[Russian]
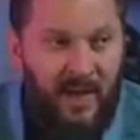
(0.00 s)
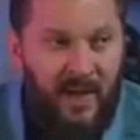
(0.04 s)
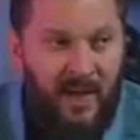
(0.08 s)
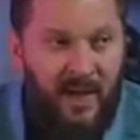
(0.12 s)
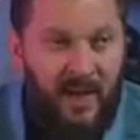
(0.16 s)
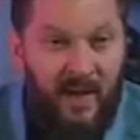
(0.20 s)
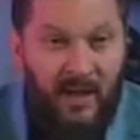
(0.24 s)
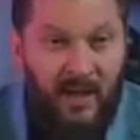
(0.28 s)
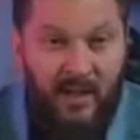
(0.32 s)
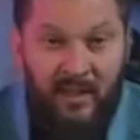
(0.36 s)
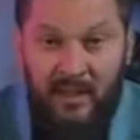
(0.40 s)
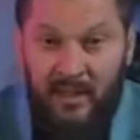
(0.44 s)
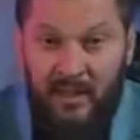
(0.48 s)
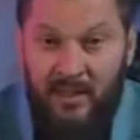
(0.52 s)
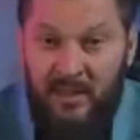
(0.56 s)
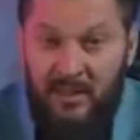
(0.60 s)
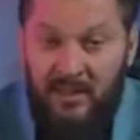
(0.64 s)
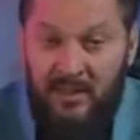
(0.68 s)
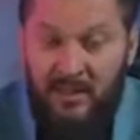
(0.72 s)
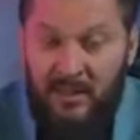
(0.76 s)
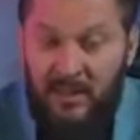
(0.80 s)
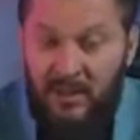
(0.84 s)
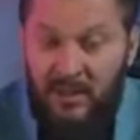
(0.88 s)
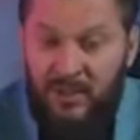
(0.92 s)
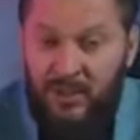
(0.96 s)
А
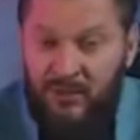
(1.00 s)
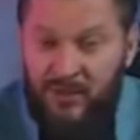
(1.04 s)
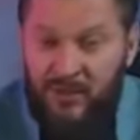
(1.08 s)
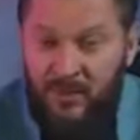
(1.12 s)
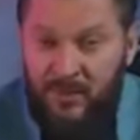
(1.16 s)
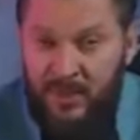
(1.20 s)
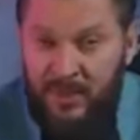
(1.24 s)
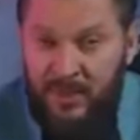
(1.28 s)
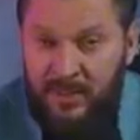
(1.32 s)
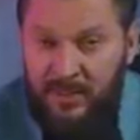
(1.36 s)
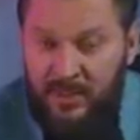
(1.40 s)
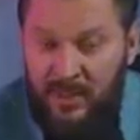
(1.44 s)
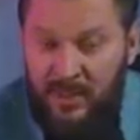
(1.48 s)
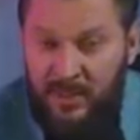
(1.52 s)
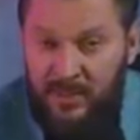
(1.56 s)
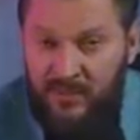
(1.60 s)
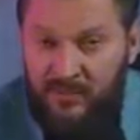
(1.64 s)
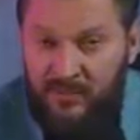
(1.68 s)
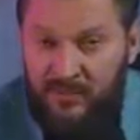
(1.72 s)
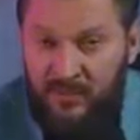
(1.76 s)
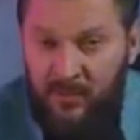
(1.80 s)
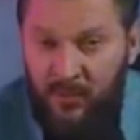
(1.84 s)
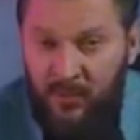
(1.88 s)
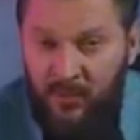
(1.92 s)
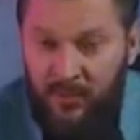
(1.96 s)
границы личного
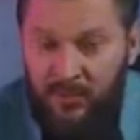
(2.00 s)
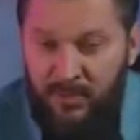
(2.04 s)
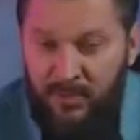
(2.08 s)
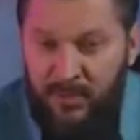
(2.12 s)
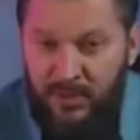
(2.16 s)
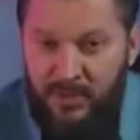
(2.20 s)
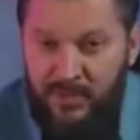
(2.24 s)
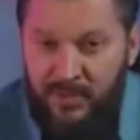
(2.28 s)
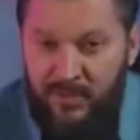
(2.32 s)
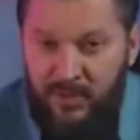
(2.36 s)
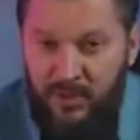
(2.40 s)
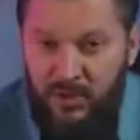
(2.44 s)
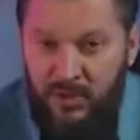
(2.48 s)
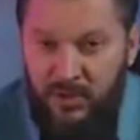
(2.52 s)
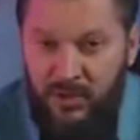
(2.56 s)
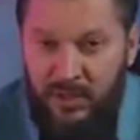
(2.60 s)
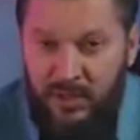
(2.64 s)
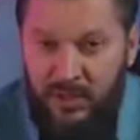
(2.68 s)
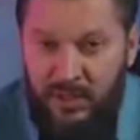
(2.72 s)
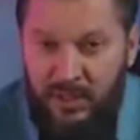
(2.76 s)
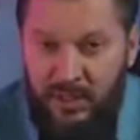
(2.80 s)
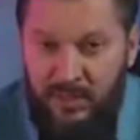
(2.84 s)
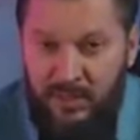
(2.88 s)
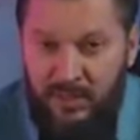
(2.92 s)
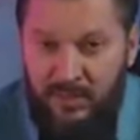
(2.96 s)
пространства могут быть
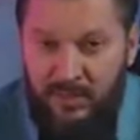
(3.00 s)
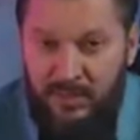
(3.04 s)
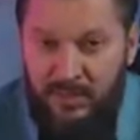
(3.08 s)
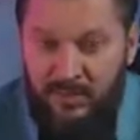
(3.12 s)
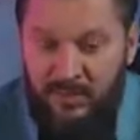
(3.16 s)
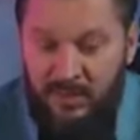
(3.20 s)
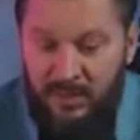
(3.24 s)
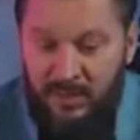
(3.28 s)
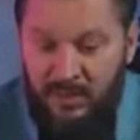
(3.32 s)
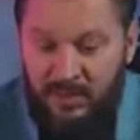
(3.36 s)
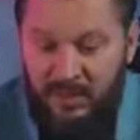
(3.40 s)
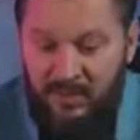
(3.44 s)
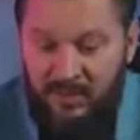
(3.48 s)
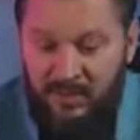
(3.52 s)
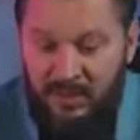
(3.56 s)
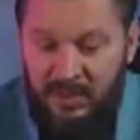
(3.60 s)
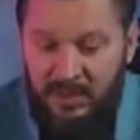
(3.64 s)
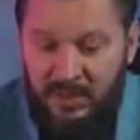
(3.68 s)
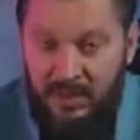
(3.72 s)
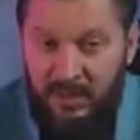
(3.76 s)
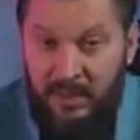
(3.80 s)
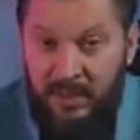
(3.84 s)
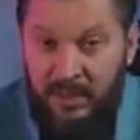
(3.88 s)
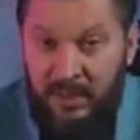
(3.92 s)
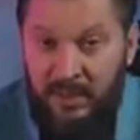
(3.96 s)
совершенно разными. Это
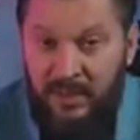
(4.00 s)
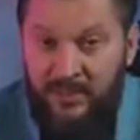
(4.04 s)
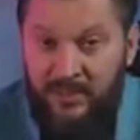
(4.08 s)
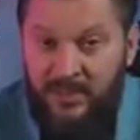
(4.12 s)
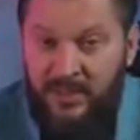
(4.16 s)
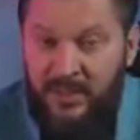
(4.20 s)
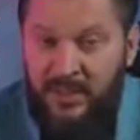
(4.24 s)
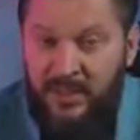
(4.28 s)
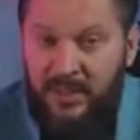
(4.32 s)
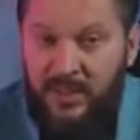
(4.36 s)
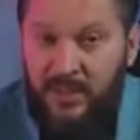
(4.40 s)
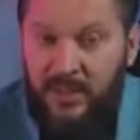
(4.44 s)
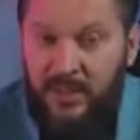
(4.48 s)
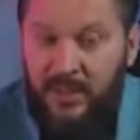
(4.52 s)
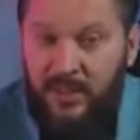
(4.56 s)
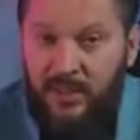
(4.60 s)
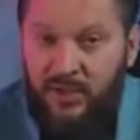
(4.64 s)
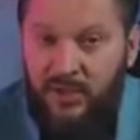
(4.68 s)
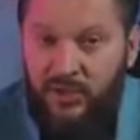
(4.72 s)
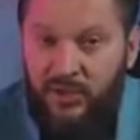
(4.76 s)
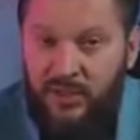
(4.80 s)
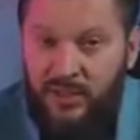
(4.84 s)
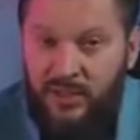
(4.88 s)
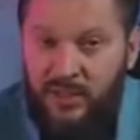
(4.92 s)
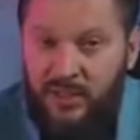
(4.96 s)

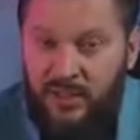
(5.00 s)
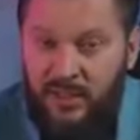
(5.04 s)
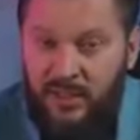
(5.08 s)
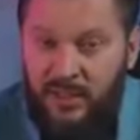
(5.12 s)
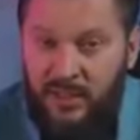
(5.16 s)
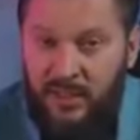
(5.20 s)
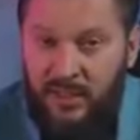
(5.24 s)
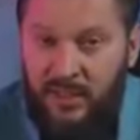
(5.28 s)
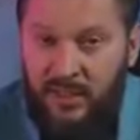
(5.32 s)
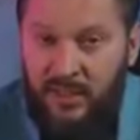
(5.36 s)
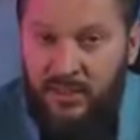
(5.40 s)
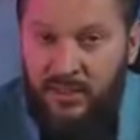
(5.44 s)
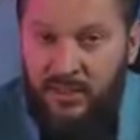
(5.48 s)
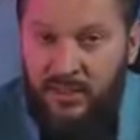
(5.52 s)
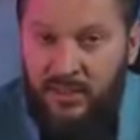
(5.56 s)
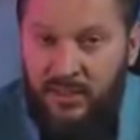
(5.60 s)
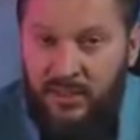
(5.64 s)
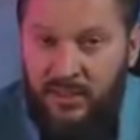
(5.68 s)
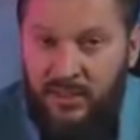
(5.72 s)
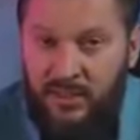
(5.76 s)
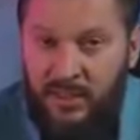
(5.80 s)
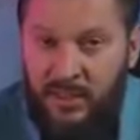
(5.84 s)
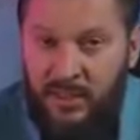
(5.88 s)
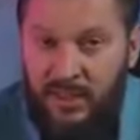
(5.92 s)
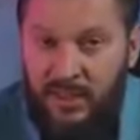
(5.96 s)
эмоционально-психологические
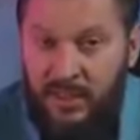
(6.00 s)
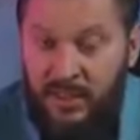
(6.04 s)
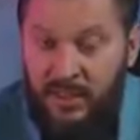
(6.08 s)
границы.